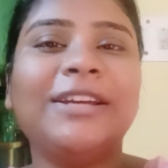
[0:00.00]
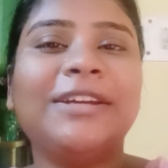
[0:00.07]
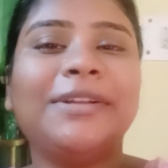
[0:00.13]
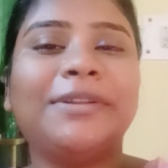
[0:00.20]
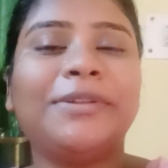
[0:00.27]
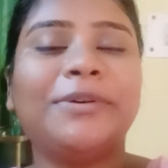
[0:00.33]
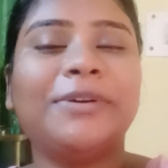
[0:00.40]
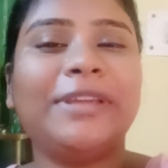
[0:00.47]

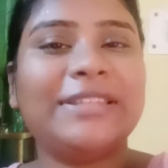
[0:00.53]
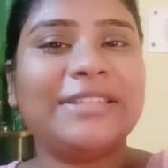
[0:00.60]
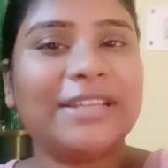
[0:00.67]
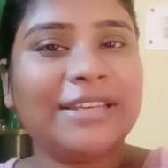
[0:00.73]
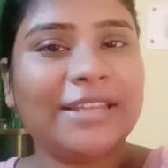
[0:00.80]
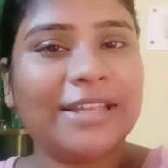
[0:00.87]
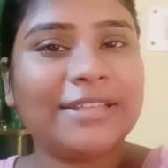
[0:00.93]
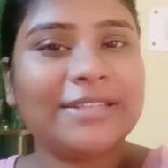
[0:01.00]
তো এই
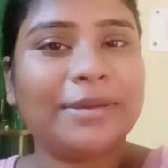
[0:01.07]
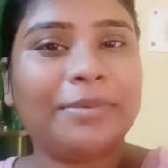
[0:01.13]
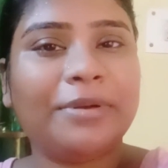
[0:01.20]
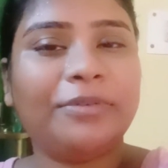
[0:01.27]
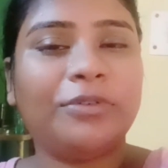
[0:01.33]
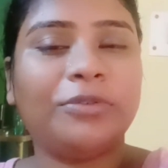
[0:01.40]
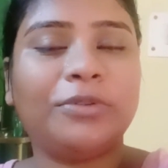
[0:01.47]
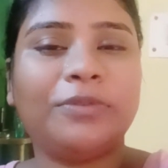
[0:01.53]
জানি আজকে আমার
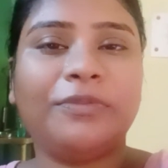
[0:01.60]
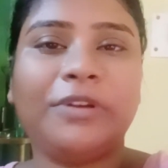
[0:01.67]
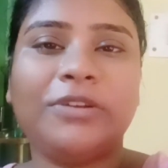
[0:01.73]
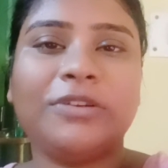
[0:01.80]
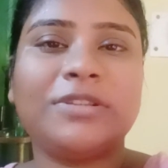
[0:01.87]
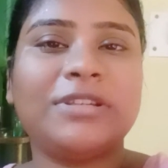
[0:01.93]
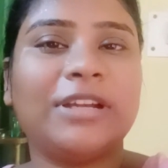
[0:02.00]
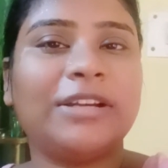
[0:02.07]
নতুন
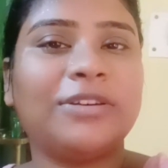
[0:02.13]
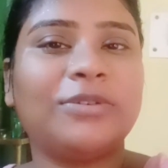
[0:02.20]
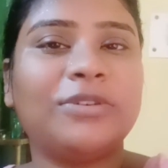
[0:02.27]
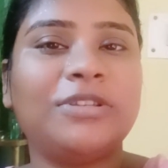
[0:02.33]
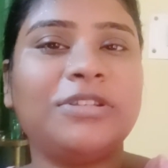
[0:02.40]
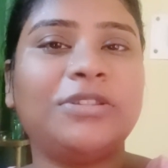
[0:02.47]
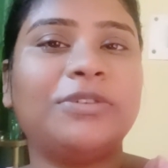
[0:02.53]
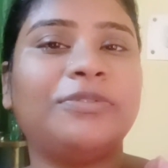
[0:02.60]
ভিডিও স্টার্ট
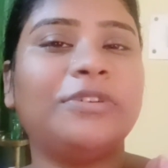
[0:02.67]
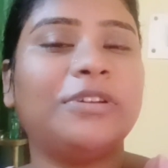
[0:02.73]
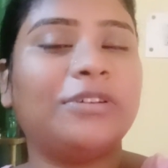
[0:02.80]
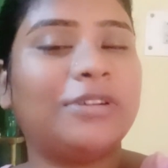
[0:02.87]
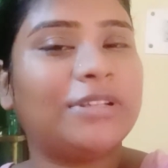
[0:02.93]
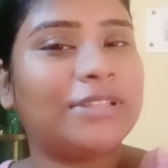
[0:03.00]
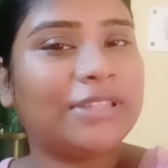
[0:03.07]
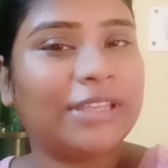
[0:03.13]
করছি তো
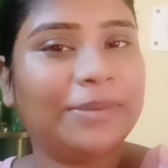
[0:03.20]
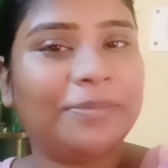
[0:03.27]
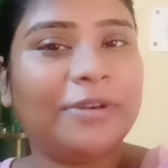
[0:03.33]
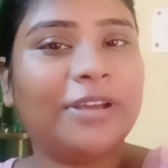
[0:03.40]
ভিডিওটা স্কিপ